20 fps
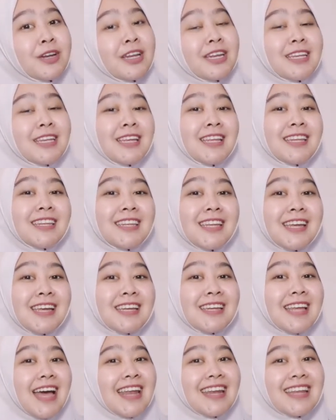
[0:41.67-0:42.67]
di dinding
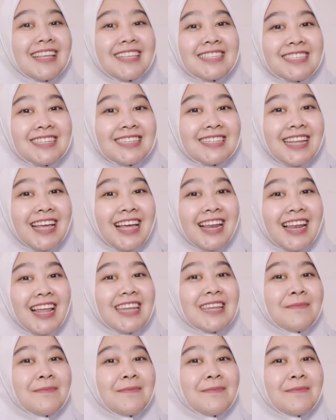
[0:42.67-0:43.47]
dan di jendela